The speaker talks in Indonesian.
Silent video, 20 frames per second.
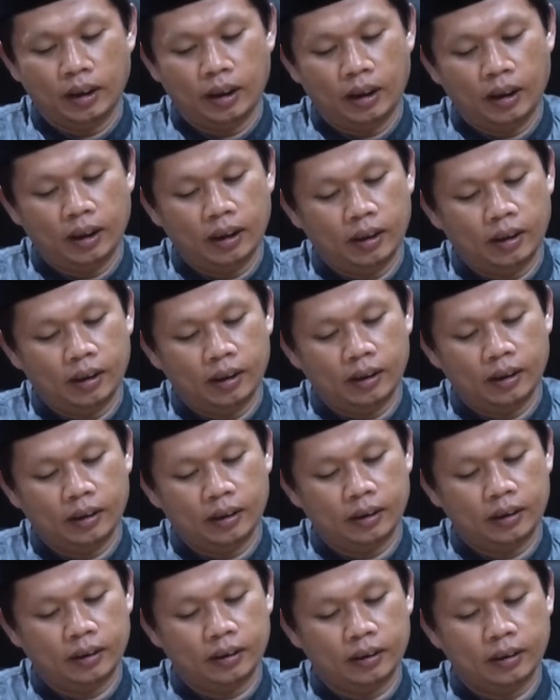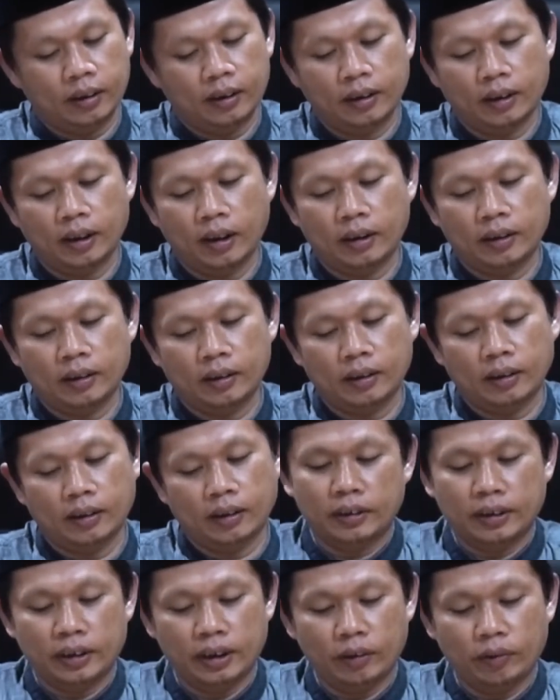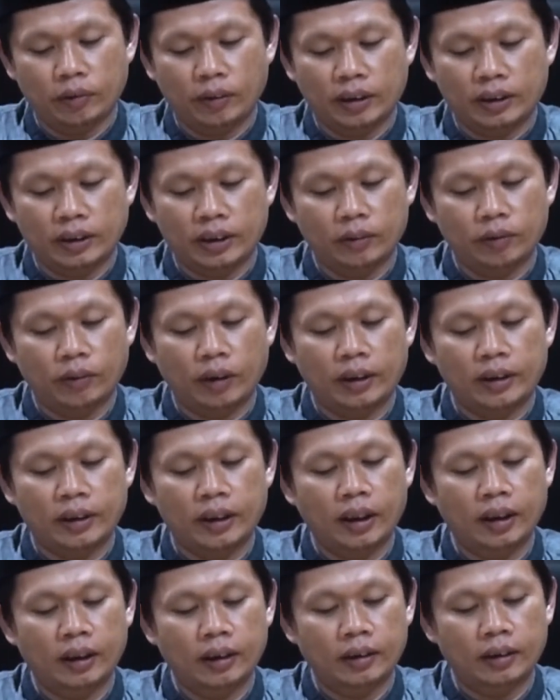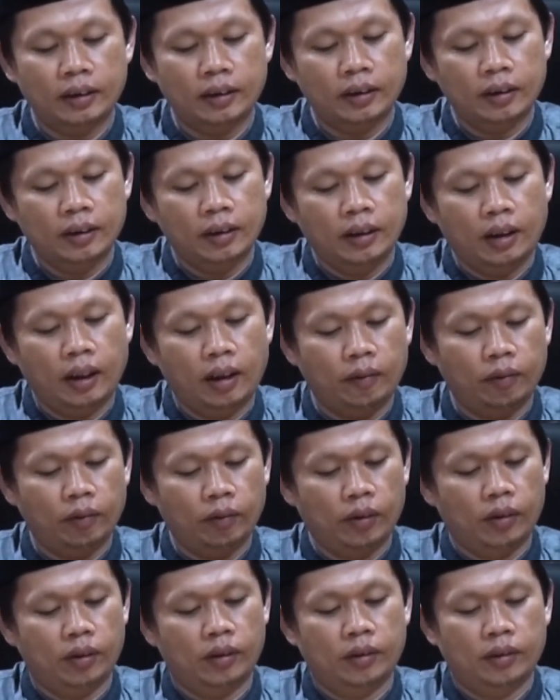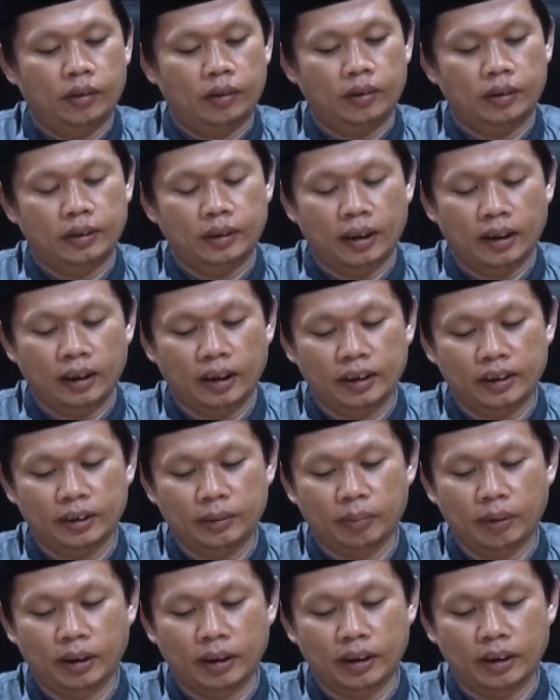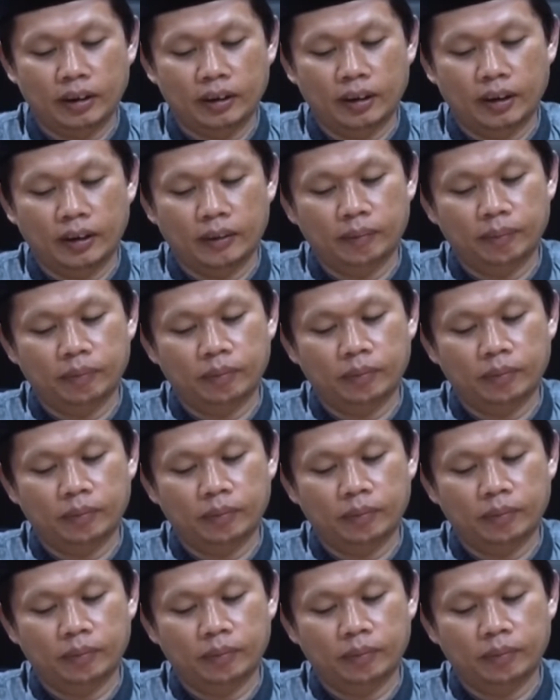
Ah, tentang sifat-sifatnya Allah dan lain sebagainya.